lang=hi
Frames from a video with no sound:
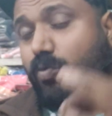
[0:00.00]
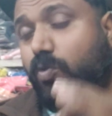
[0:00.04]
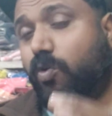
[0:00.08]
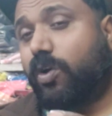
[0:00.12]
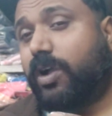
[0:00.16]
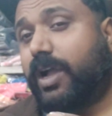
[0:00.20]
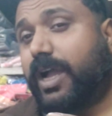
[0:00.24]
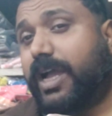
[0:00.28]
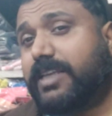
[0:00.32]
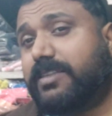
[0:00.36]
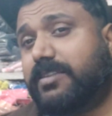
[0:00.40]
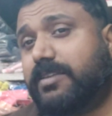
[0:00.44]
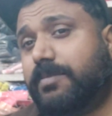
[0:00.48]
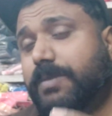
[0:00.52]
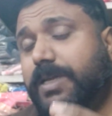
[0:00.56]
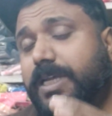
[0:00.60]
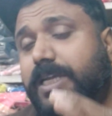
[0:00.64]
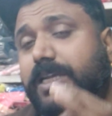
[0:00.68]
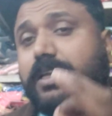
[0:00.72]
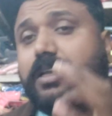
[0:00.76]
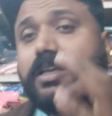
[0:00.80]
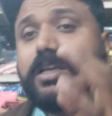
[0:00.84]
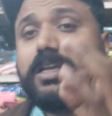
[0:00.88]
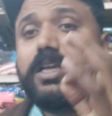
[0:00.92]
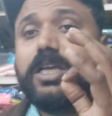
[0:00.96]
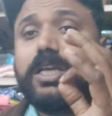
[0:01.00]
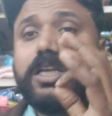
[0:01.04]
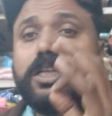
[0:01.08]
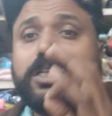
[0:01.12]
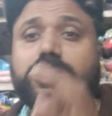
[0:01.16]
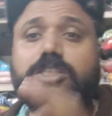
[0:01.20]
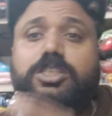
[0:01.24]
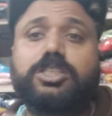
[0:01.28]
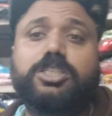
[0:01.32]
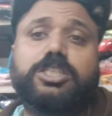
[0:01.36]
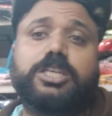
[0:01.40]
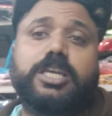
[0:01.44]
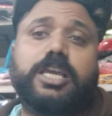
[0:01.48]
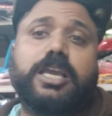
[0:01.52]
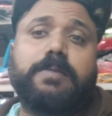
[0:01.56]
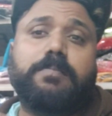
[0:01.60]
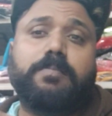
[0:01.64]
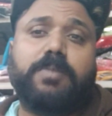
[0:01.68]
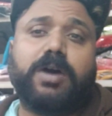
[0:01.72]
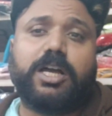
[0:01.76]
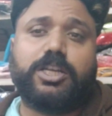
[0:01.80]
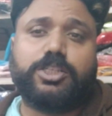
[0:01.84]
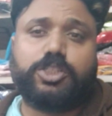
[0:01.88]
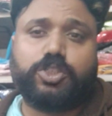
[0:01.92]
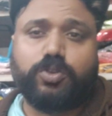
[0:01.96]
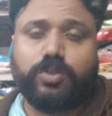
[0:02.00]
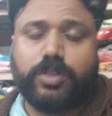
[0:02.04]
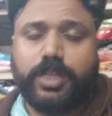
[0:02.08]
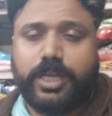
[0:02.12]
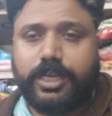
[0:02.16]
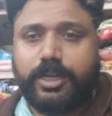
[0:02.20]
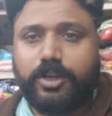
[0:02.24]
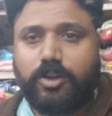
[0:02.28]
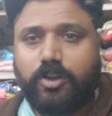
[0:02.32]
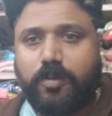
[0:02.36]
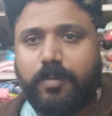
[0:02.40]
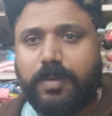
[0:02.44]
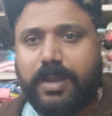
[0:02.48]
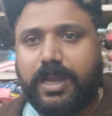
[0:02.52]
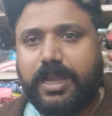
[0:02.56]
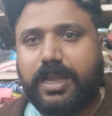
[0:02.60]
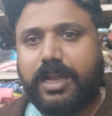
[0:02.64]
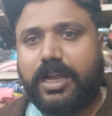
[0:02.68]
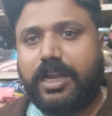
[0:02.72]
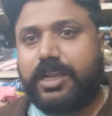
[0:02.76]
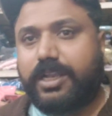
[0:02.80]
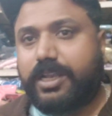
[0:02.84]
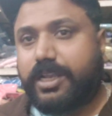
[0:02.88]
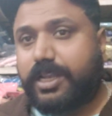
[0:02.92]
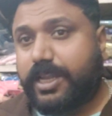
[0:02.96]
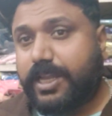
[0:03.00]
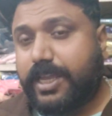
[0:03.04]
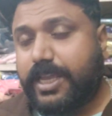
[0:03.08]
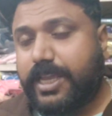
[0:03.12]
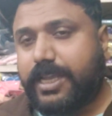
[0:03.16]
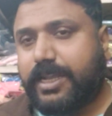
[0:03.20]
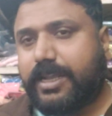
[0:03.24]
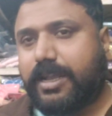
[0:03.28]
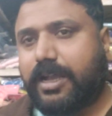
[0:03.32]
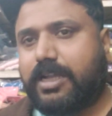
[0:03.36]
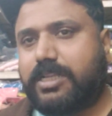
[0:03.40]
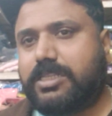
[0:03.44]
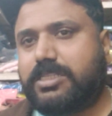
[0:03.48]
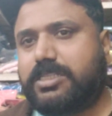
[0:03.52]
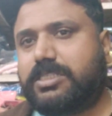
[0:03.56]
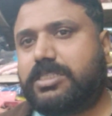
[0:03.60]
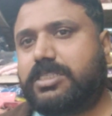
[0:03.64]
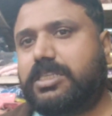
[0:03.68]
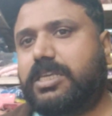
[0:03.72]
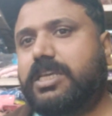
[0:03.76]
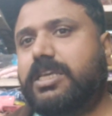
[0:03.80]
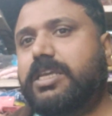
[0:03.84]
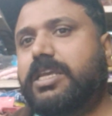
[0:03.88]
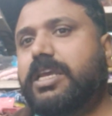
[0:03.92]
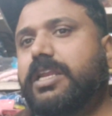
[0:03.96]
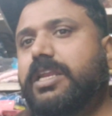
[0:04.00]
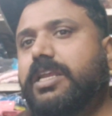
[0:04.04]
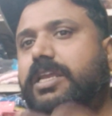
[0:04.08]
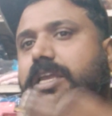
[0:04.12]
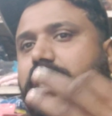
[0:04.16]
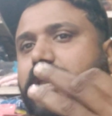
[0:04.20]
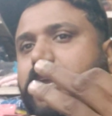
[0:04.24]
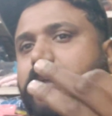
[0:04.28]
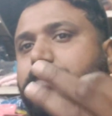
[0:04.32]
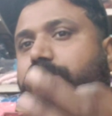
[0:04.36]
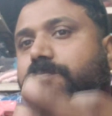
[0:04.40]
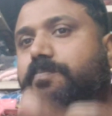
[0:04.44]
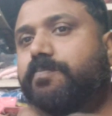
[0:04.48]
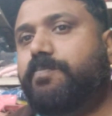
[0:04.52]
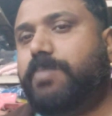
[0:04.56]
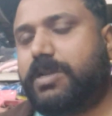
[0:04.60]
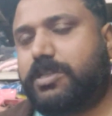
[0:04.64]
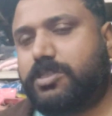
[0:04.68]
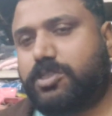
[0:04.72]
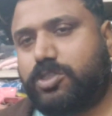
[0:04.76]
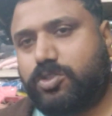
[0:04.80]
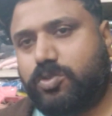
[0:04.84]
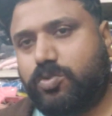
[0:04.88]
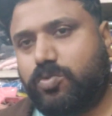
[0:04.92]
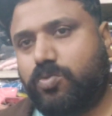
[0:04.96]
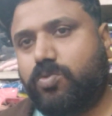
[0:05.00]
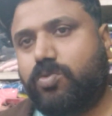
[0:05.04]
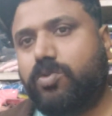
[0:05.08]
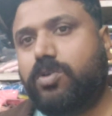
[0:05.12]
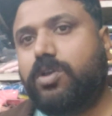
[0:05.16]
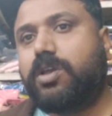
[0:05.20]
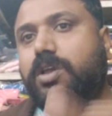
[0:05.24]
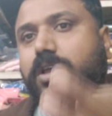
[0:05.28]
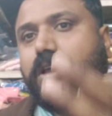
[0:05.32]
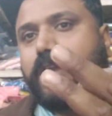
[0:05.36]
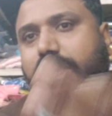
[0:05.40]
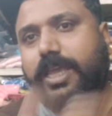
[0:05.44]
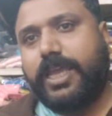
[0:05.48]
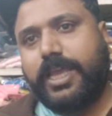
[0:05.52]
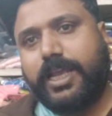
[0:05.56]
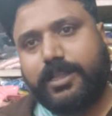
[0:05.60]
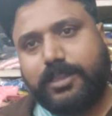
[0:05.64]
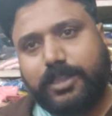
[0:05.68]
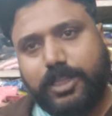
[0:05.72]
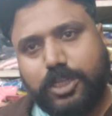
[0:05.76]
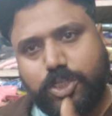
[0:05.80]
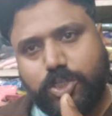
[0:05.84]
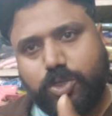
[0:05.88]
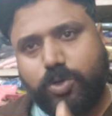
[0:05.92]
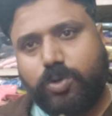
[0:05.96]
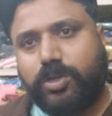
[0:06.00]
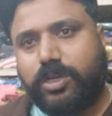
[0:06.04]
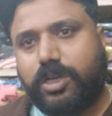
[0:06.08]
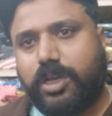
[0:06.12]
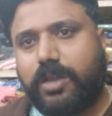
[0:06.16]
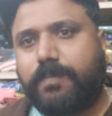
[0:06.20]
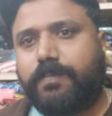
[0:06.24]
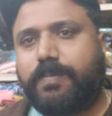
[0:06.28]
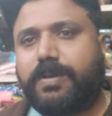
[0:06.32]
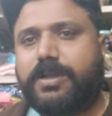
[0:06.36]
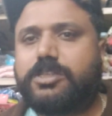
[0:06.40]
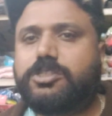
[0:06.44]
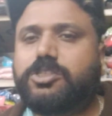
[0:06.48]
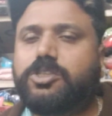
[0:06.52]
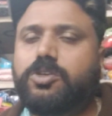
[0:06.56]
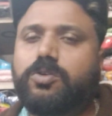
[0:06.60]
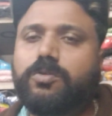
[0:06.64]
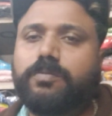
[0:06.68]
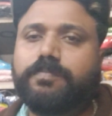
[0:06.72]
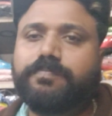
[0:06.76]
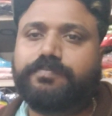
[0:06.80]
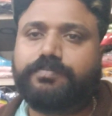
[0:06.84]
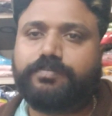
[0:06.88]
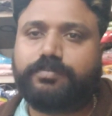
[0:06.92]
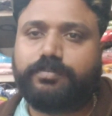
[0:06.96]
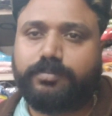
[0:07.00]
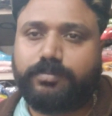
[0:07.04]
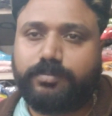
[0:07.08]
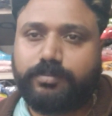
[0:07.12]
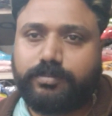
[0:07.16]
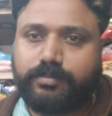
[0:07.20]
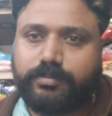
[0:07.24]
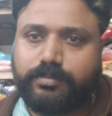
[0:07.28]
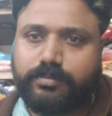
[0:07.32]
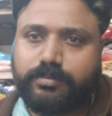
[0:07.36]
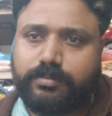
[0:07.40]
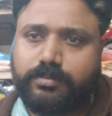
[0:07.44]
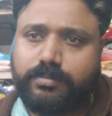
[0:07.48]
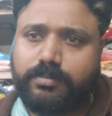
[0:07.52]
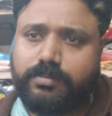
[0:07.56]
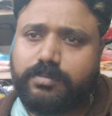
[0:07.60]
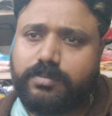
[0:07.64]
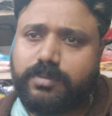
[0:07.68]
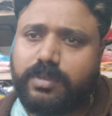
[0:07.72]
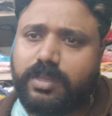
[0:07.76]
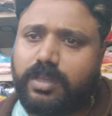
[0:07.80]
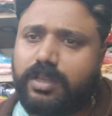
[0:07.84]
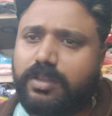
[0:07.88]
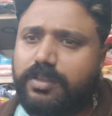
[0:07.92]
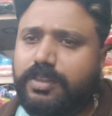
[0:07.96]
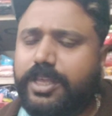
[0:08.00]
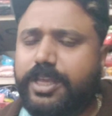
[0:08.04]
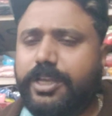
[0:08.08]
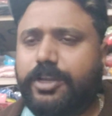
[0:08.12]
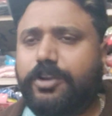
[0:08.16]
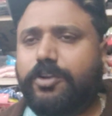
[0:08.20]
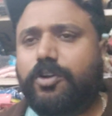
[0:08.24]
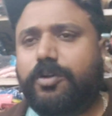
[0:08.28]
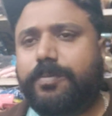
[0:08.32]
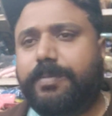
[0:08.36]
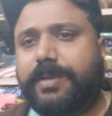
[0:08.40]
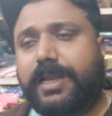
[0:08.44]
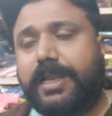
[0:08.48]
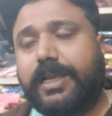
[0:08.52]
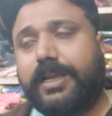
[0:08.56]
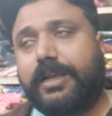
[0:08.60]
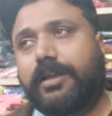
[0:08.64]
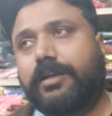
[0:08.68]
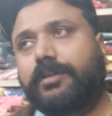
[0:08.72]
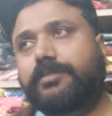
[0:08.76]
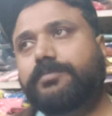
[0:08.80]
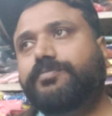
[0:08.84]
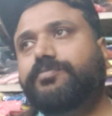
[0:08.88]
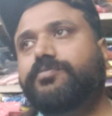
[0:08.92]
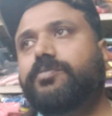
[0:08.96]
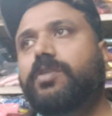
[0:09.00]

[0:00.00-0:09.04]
वो गायज हमें छः मार्च को देखने को मिलेगा ठीक आज से यानी कि परसों एक दिन छोड़कर परसों देखने को मिलेगा